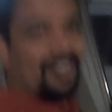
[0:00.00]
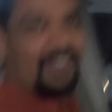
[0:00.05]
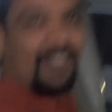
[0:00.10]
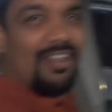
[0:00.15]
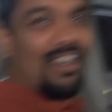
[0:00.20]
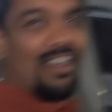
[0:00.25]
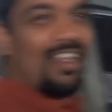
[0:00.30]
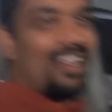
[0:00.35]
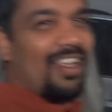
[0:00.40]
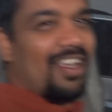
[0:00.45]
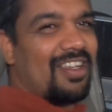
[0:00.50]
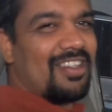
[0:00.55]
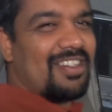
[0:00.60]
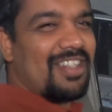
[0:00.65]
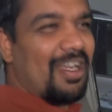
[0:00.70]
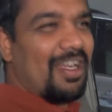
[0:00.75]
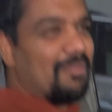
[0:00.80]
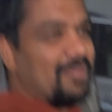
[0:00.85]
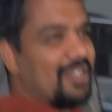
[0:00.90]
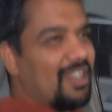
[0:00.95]
नहीं यार
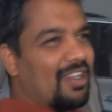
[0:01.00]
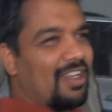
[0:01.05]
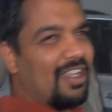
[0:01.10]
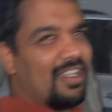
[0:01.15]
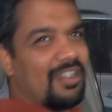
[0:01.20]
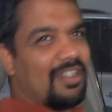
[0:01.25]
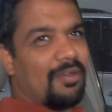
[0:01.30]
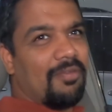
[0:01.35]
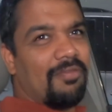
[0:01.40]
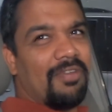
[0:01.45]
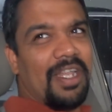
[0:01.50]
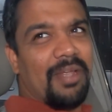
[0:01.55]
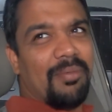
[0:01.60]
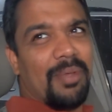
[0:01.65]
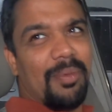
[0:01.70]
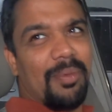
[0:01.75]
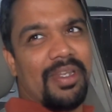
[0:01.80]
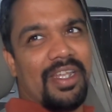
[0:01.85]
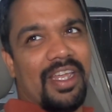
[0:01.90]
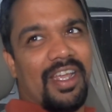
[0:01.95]
सैमसंग नहीं जाऊँ फ्री
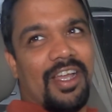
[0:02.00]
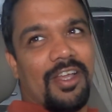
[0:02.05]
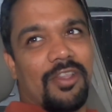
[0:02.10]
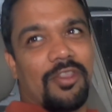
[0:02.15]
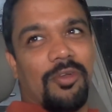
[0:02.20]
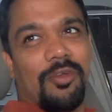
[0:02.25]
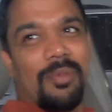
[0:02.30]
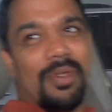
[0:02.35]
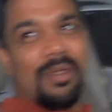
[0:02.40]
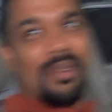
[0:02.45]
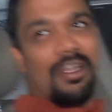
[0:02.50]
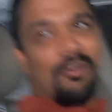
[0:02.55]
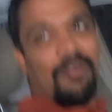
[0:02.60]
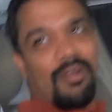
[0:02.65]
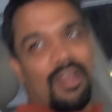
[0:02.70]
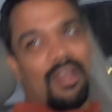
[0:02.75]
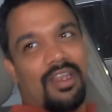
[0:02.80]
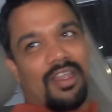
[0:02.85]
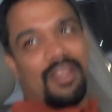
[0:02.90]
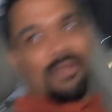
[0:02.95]
में भी देगा तो भी
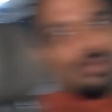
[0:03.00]
लेगा नहीं